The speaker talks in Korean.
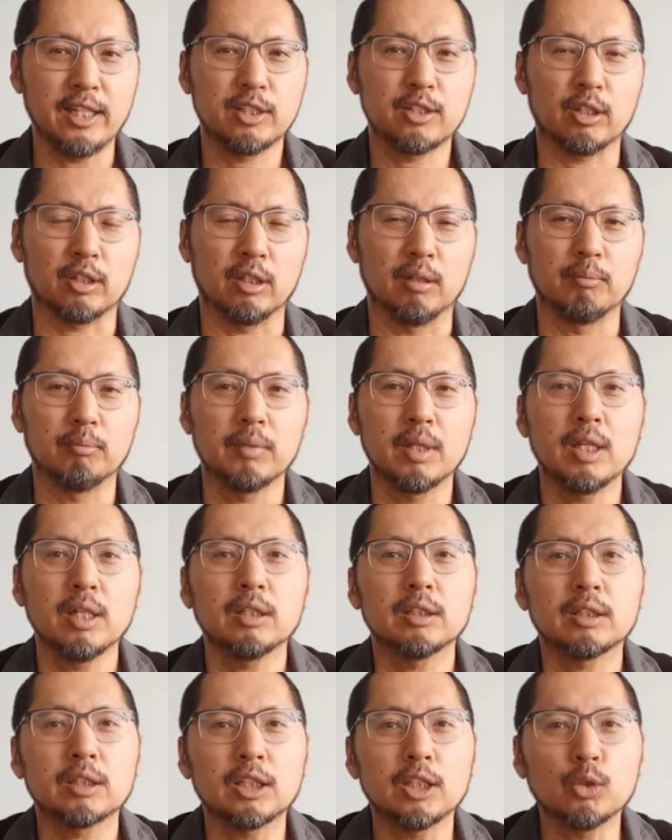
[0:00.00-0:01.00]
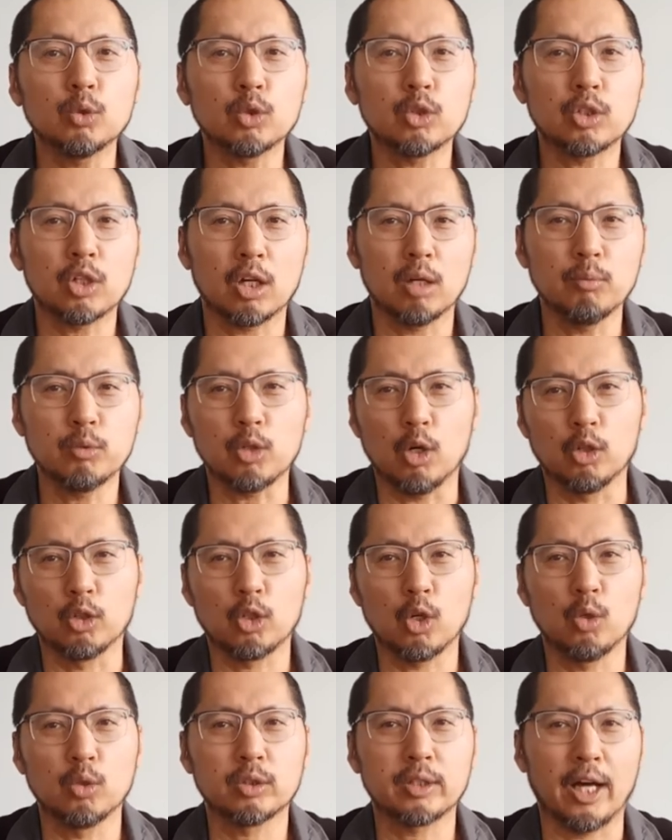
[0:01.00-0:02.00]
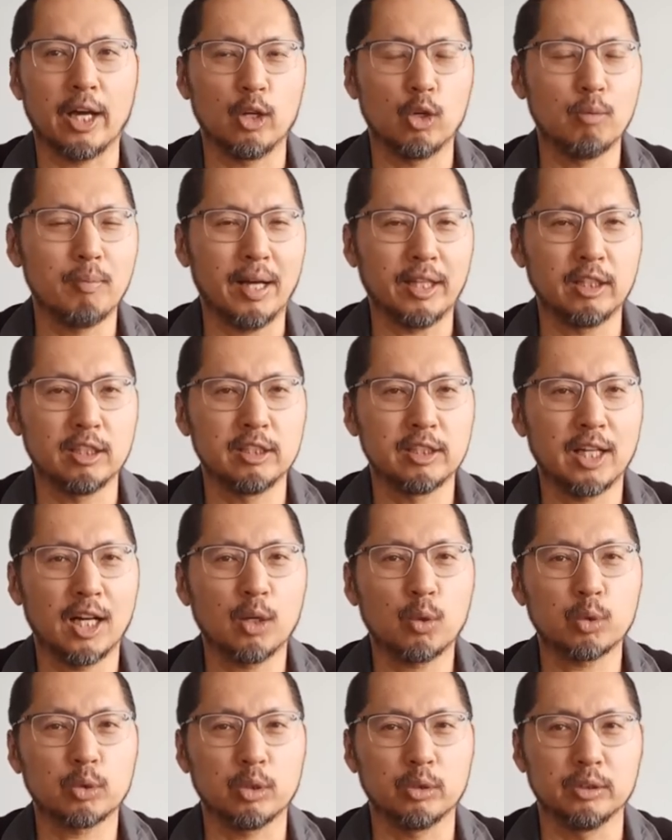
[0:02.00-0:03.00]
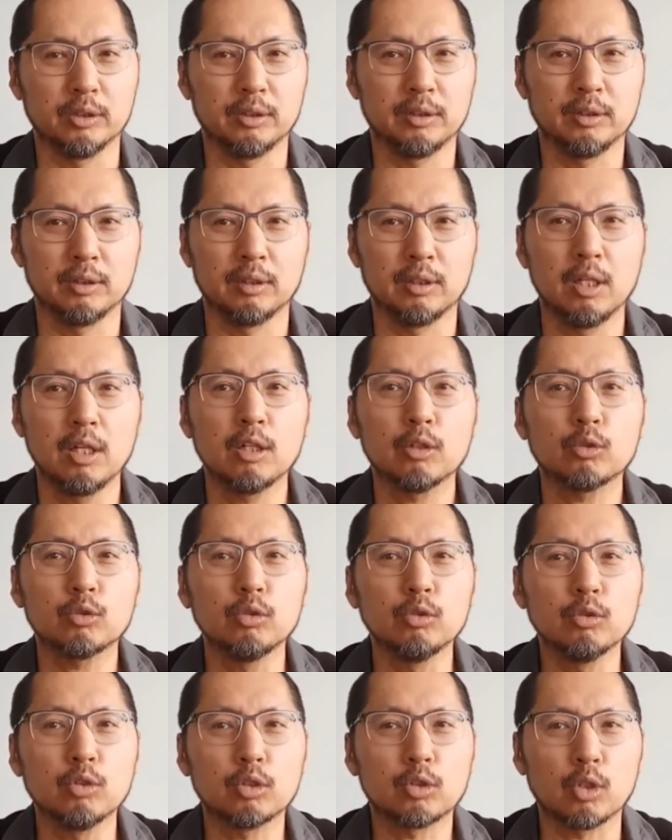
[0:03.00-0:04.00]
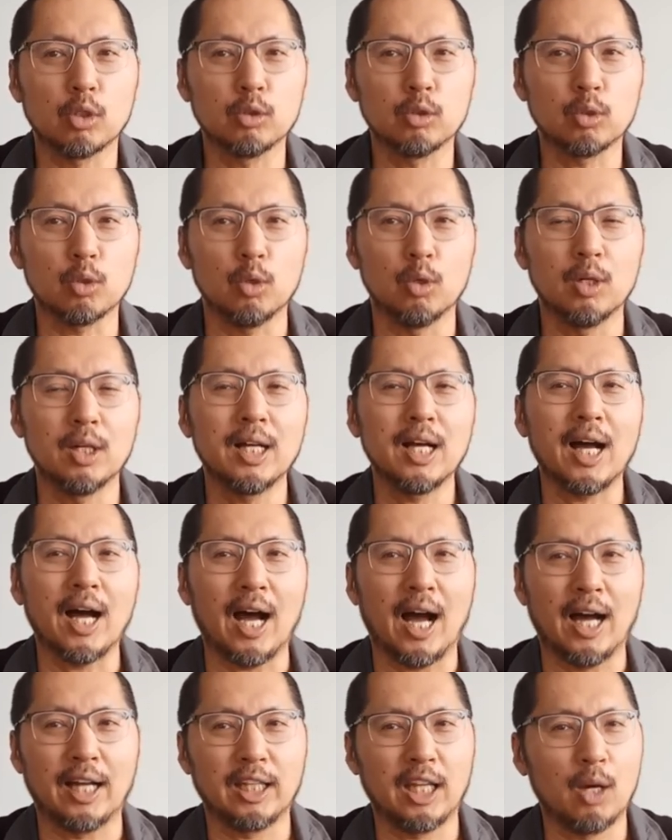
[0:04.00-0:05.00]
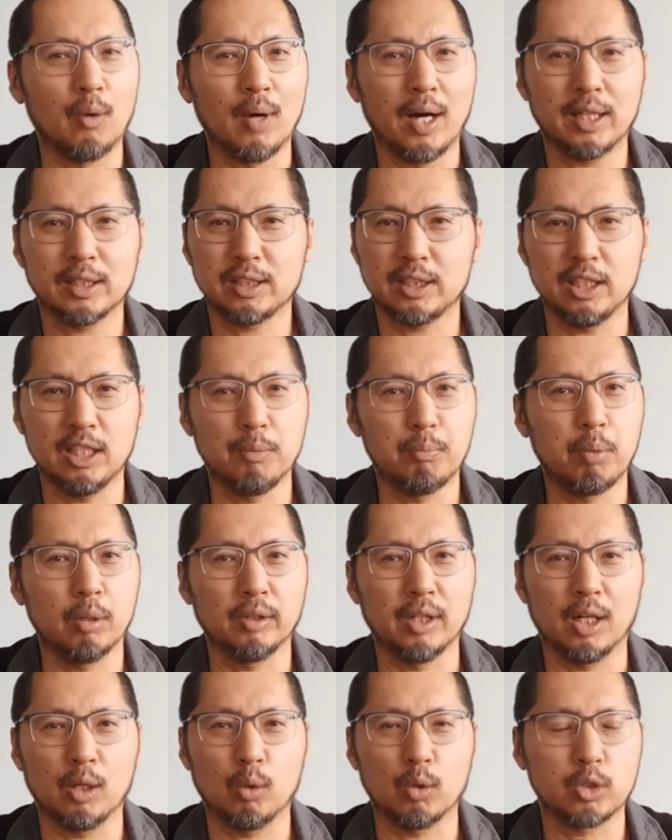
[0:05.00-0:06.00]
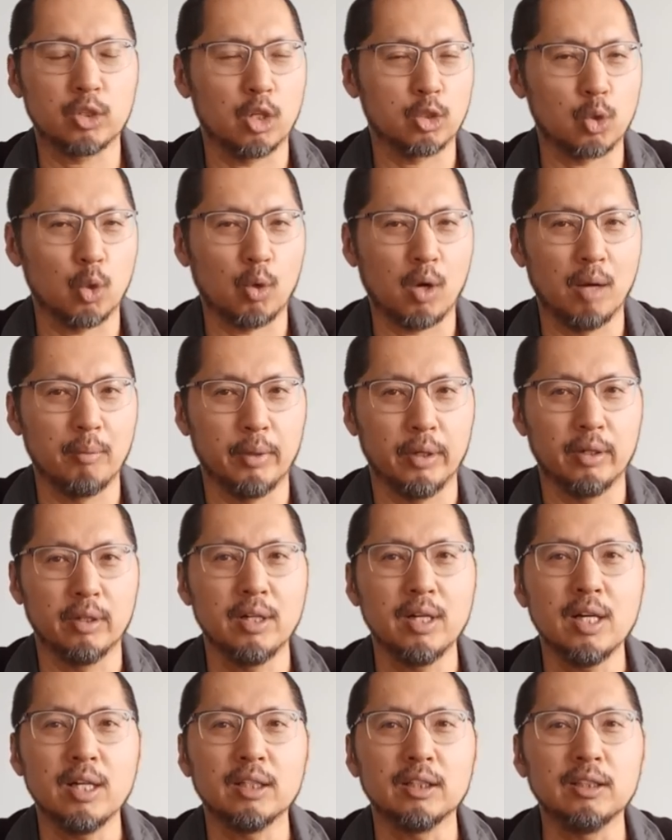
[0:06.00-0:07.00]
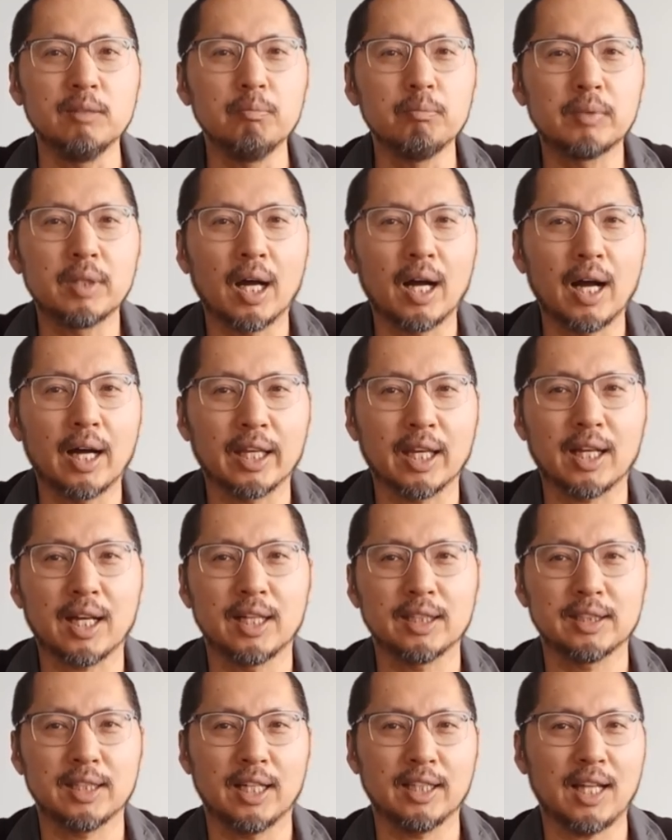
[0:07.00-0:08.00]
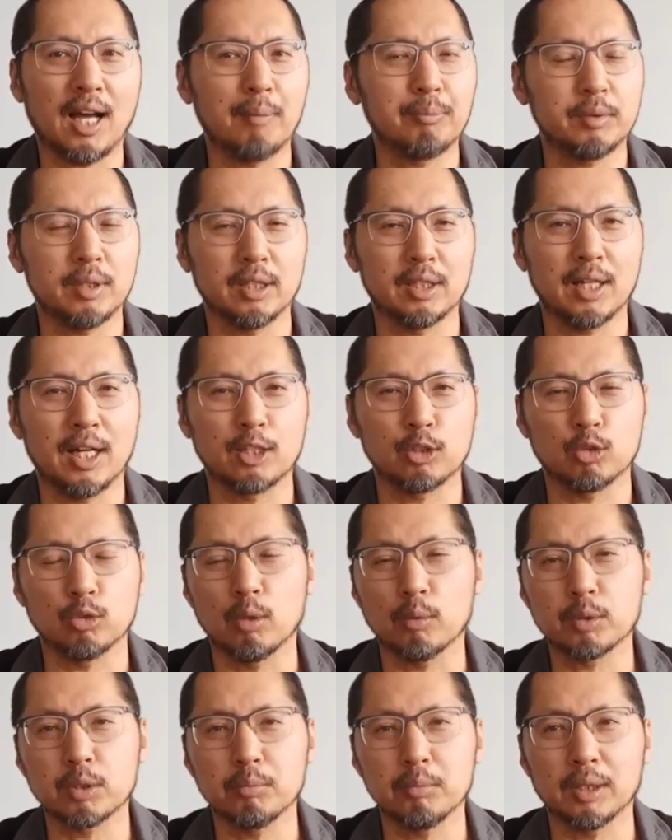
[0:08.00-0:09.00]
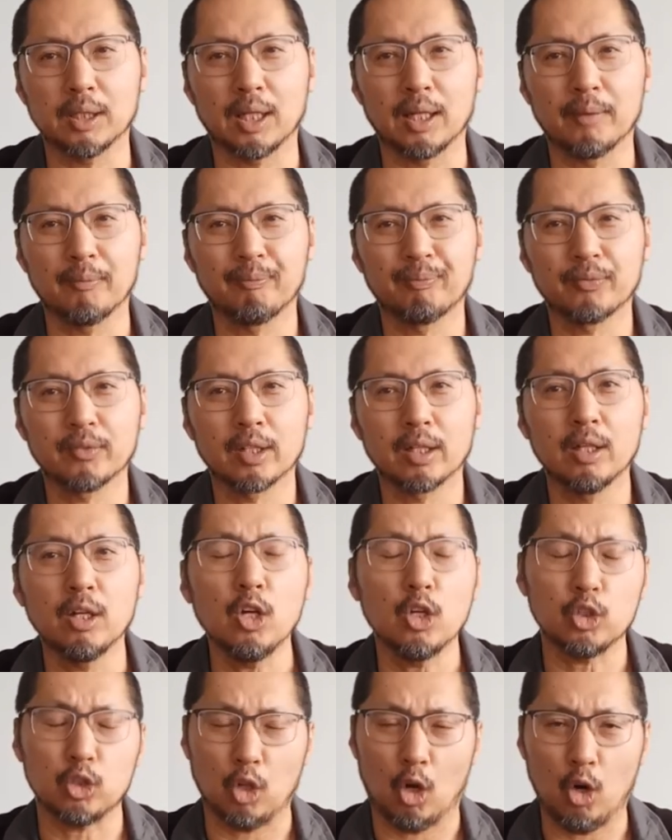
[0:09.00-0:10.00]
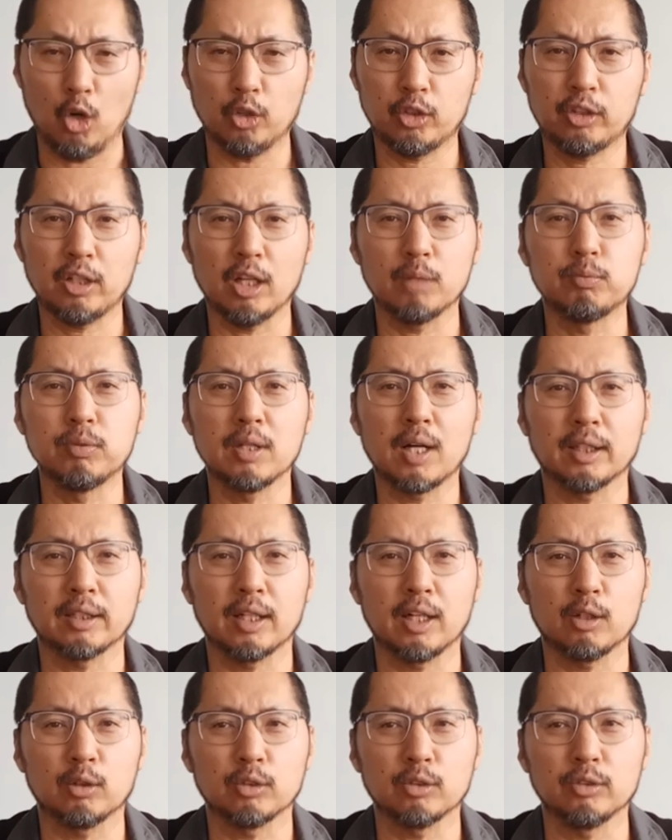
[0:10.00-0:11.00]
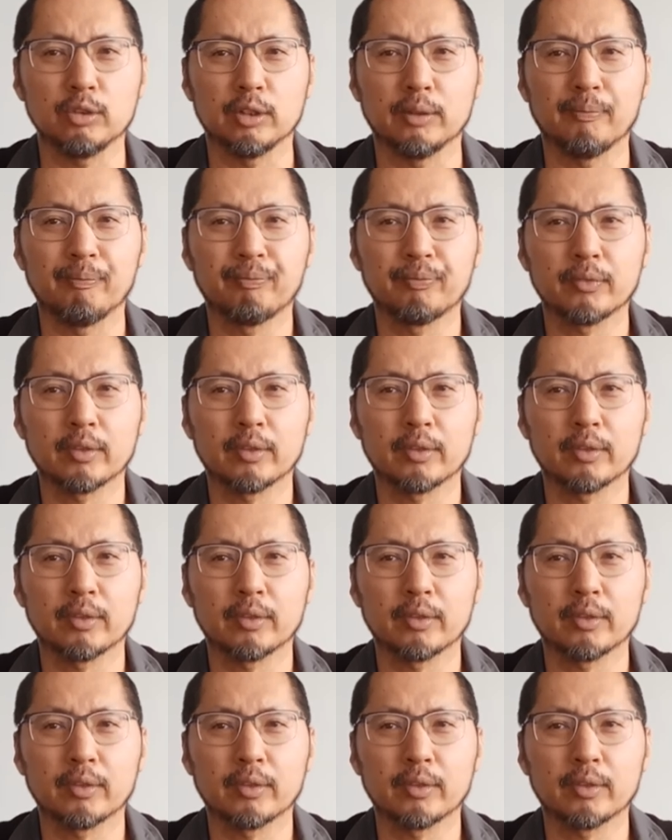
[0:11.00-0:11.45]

애인처럼, 친구처럼 정겨운 사이로 만들지 않고서는 궁극적으로 아내와 질펀하고 저속하며 음탕하기까지 한 합체를 할 수는 없습니다. 절대 불가능하거든요.